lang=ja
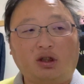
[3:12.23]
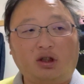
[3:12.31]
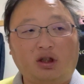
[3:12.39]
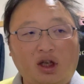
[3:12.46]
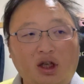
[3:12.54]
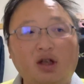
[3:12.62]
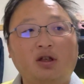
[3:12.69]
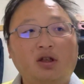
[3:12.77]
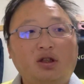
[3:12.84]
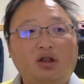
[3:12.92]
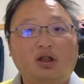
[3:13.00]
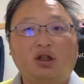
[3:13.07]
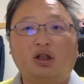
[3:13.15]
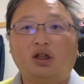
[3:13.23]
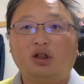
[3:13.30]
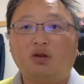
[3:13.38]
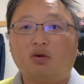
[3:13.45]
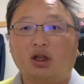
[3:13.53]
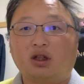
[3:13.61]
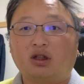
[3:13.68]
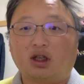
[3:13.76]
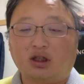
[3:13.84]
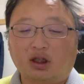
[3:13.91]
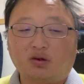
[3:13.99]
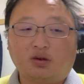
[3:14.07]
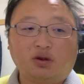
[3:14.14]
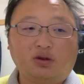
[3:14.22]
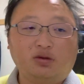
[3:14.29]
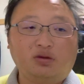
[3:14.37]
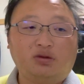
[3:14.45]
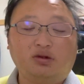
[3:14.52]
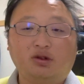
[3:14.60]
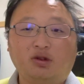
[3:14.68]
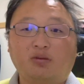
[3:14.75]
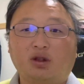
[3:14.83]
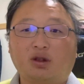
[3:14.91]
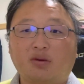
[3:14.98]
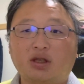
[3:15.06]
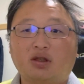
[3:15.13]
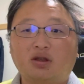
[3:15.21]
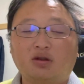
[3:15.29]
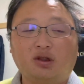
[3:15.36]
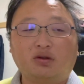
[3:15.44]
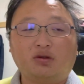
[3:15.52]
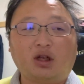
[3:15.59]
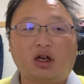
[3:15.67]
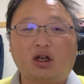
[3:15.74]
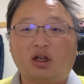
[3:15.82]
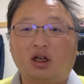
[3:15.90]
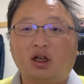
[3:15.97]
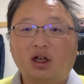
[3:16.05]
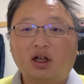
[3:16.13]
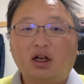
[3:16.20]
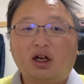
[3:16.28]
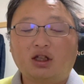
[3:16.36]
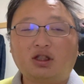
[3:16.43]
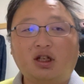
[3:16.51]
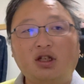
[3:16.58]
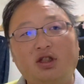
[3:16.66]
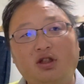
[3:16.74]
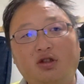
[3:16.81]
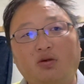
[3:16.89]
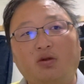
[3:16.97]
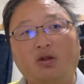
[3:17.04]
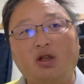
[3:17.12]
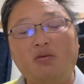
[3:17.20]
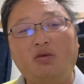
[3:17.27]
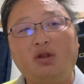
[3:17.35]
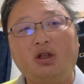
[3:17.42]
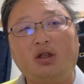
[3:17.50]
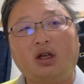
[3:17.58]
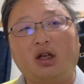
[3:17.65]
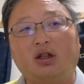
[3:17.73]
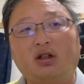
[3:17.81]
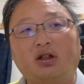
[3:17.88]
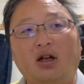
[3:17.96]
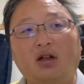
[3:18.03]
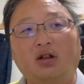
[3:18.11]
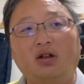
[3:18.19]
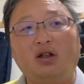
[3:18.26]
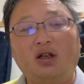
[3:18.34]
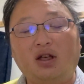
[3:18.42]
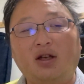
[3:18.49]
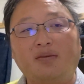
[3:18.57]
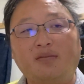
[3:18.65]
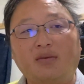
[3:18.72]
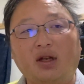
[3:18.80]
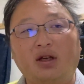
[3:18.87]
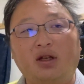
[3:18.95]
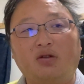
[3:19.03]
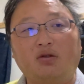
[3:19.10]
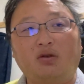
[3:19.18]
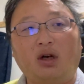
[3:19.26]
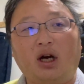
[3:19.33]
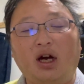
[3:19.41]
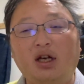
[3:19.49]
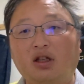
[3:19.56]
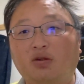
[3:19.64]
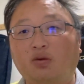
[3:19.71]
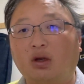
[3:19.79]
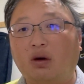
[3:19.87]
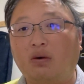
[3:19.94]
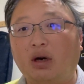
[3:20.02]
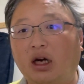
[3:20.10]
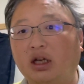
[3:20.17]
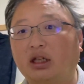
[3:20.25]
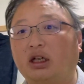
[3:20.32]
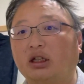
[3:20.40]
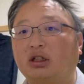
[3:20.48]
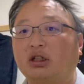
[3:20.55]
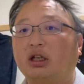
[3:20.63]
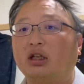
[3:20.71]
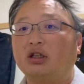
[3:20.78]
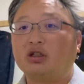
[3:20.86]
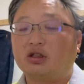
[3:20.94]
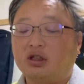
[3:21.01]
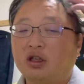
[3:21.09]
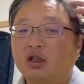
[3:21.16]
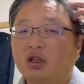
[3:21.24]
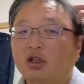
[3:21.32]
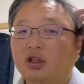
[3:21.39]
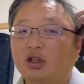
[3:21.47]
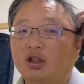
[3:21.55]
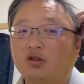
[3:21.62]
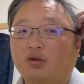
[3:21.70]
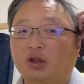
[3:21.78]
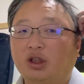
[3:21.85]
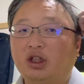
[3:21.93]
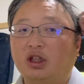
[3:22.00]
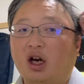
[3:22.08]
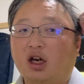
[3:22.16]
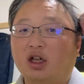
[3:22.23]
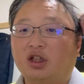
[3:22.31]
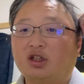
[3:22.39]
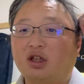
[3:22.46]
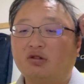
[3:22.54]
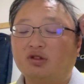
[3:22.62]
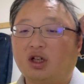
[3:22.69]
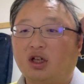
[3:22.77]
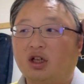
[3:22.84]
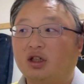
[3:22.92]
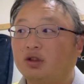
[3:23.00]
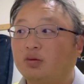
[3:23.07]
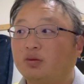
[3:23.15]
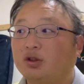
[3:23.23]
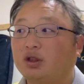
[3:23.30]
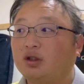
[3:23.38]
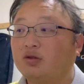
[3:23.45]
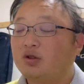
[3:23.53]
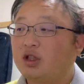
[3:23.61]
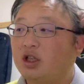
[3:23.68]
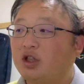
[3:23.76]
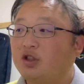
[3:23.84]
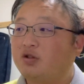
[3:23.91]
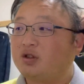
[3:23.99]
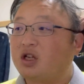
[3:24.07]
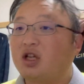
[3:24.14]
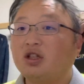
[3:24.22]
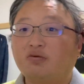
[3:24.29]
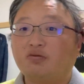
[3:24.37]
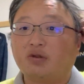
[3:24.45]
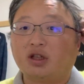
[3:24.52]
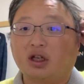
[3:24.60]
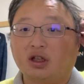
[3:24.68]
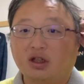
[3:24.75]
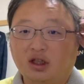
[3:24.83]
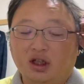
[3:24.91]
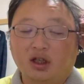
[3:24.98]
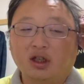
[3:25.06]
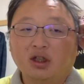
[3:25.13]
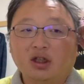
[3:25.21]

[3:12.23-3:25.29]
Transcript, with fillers: て、えー、良かったなというふうに思ってます。あの、だから、朝一ちょっと眠かったんで、えっ、ー、と、あえて動画は上げなかったんですね。えー、ちょっといい流れ来てるんじゃないかなと思って。そしたら一応3人増えたんで、